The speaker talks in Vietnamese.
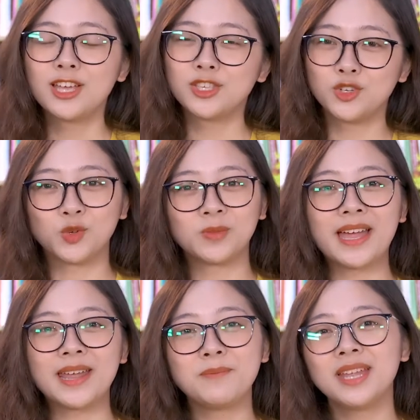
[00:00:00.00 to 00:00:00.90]
Như chúng
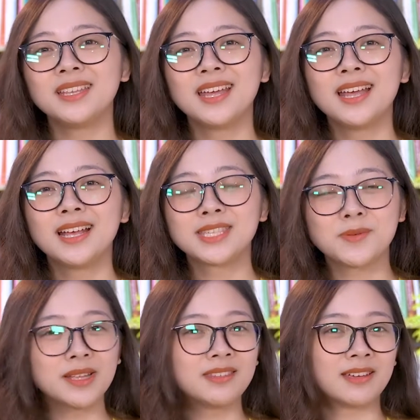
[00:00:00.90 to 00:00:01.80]
ta đã biết,
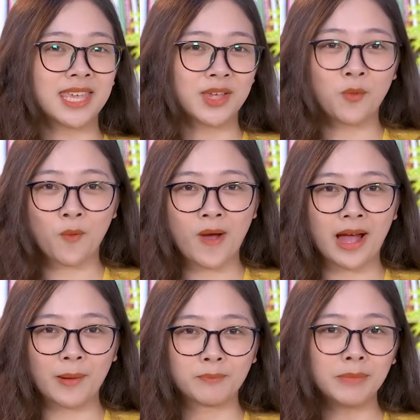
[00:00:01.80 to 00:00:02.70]
trong các thời kỳ khủng
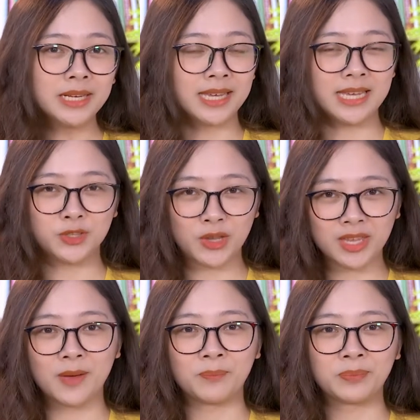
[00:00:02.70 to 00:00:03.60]
hoảng, bất kỳ doanh
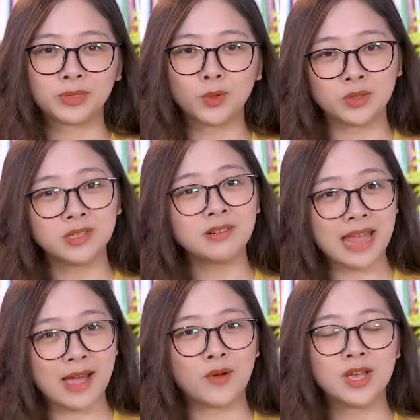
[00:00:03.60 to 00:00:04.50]
nghiệp, tổ chức
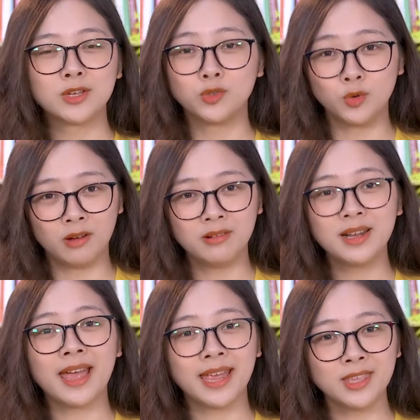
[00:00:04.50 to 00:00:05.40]
nào, dù lớn
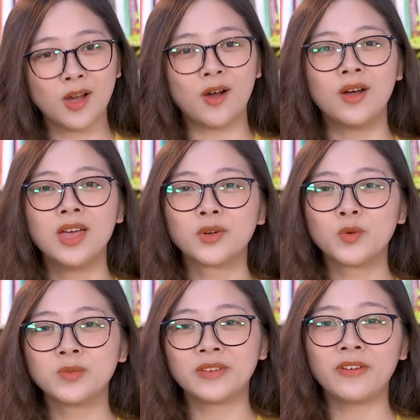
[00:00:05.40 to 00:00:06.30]
hay nhỏ,
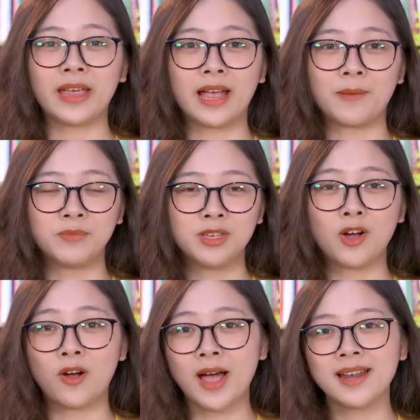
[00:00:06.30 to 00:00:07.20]
cũng sẽ phải gặp những
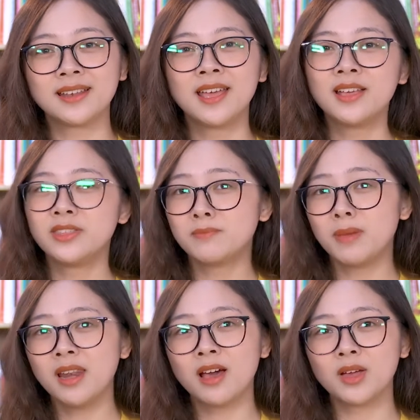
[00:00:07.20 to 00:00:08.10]
khó khăn, những
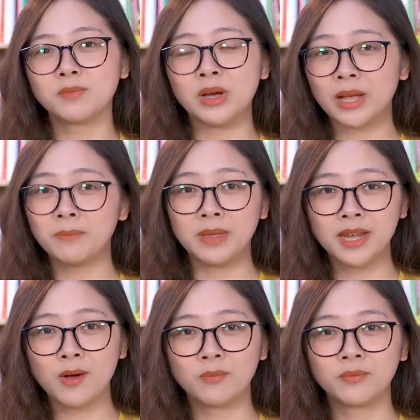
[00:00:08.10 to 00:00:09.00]
bất lợi bởi các biến
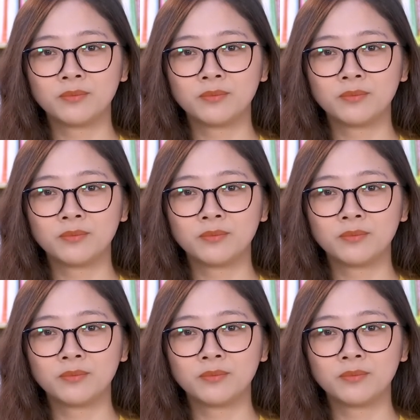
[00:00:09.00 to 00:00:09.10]
động.